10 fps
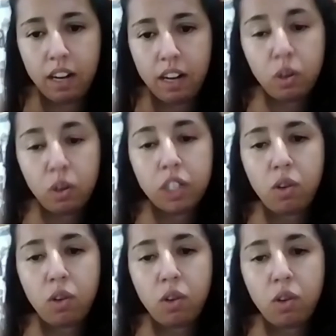É um doce
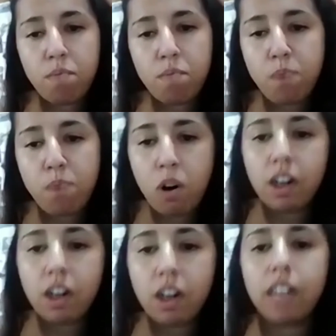com
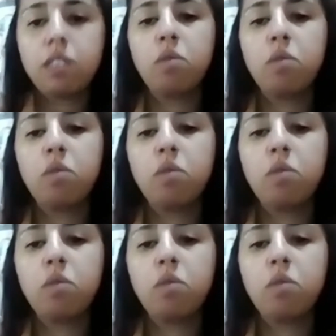pouco açúcar,